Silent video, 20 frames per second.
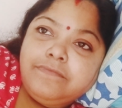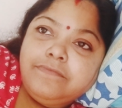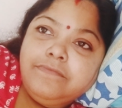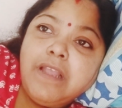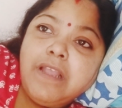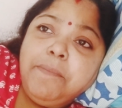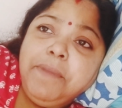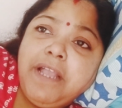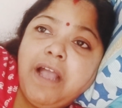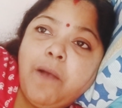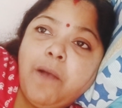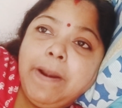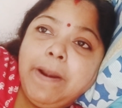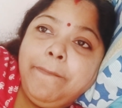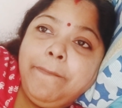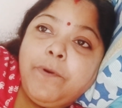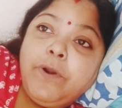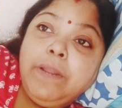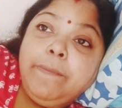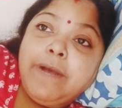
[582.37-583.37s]
আমি খাওয়ার
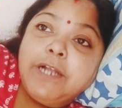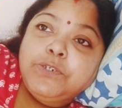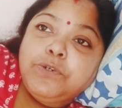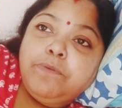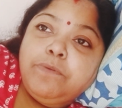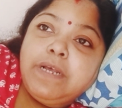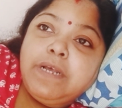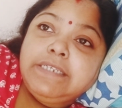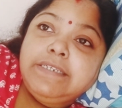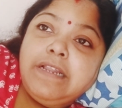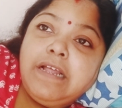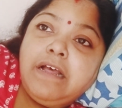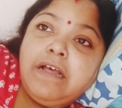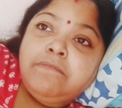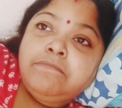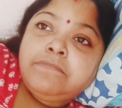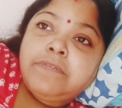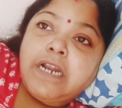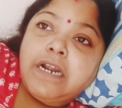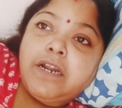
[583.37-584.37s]
পরে বাসন মাজলাম
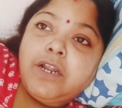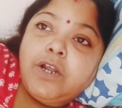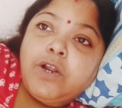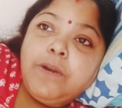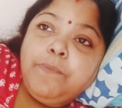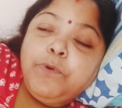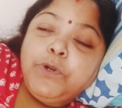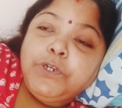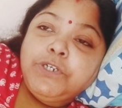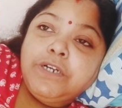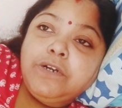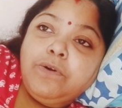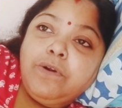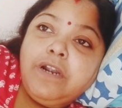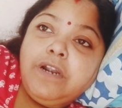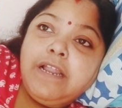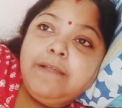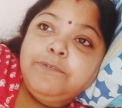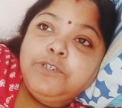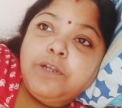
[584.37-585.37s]
রান্নাঘর পরিষ্কার
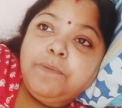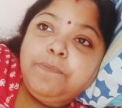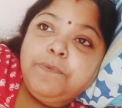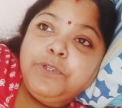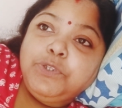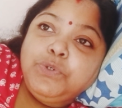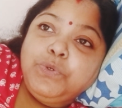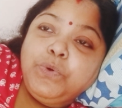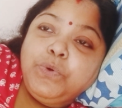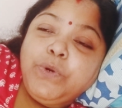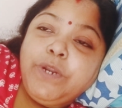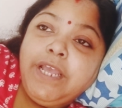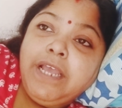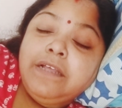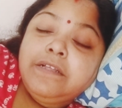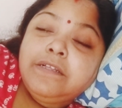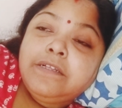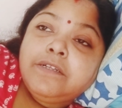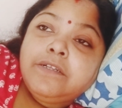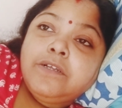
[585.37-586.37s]
করলাম সব কিছু করে
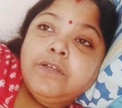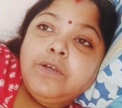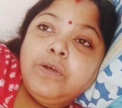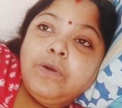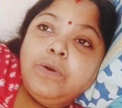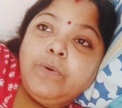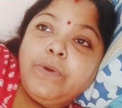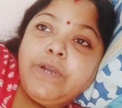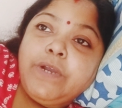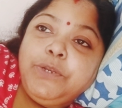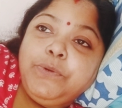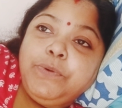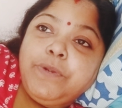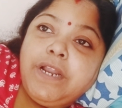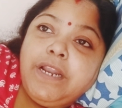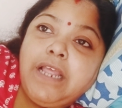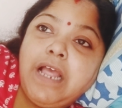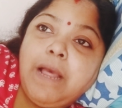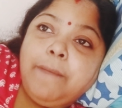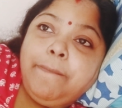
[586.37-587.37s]
ওকে
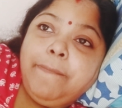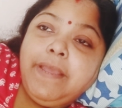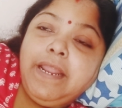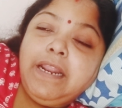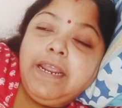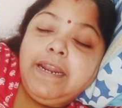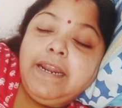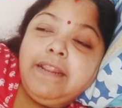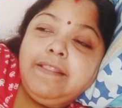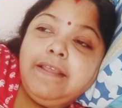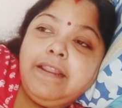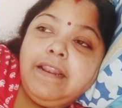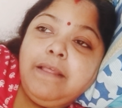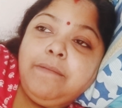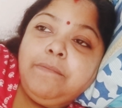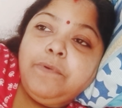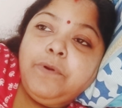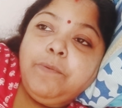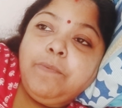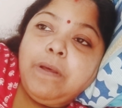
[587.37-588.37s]
একটুখানি আপেল কেটে দিলাম
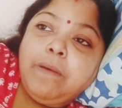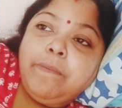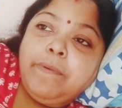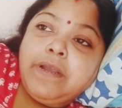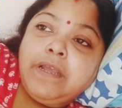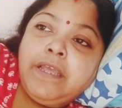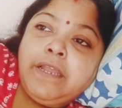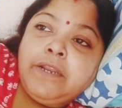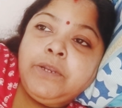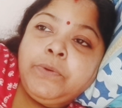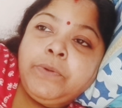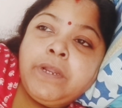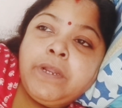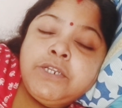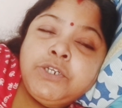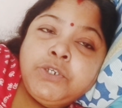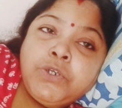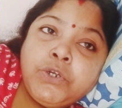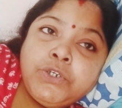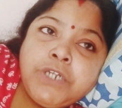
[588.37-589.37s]
ওর বাবাকে
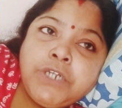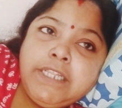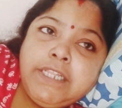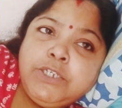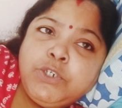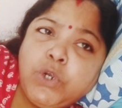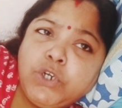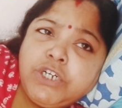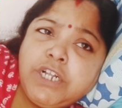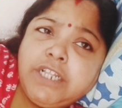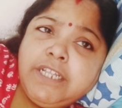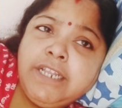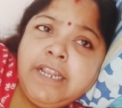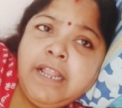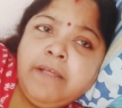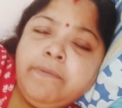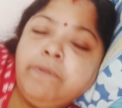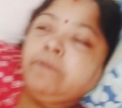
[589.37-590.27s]
একটুখানি শশা দি শশা দিলাম